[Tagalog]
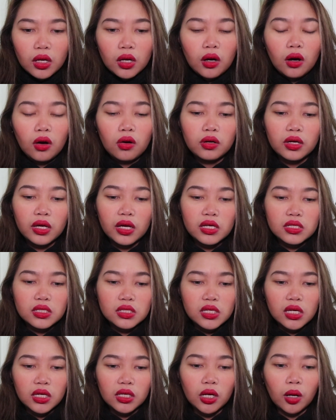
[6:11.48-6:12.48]
Okay,
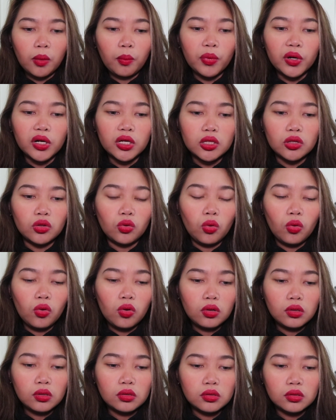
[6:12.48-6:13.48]
si number
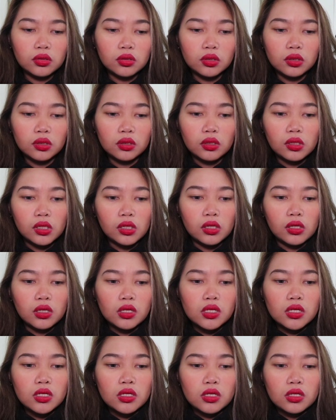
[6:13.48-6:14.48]

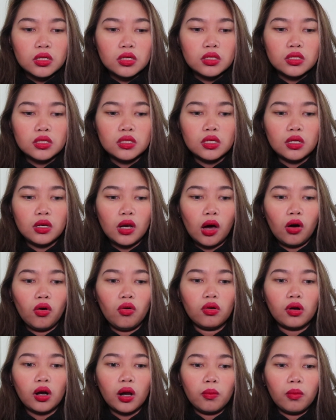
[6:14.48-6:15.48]
2. Si
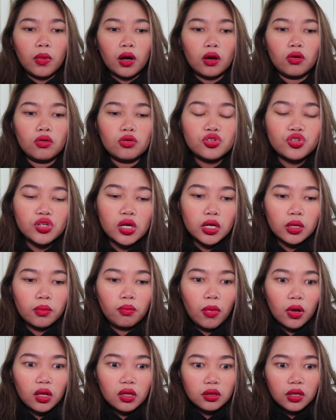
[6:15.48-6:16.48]
Laura bago siya ni
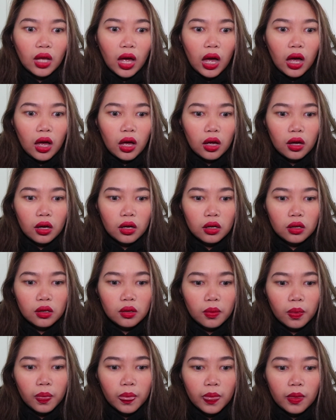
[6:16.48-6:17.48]
mata.
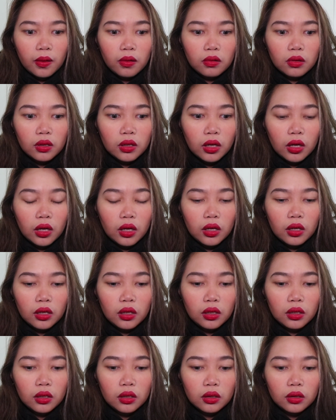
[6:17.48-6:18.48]

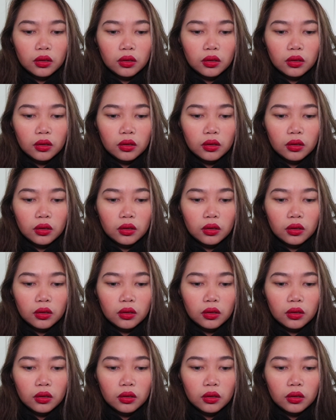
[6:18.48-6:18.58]
Okay.